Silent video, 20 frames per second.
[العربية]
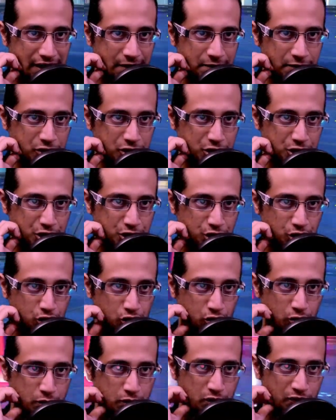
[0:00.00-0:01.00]
دمج
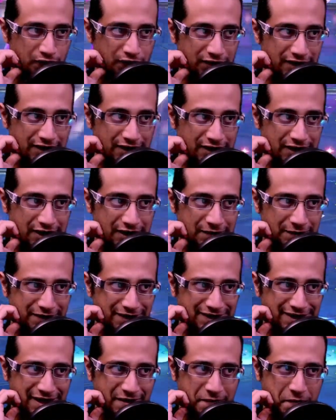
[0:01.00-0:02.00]
شينوبو في
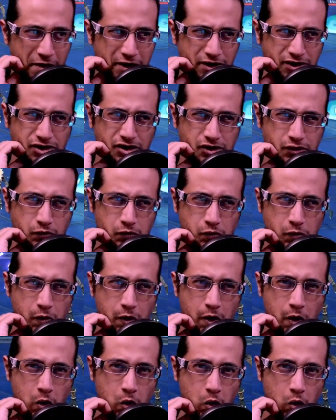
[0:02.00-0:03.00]
الاليمنتال بيرست ما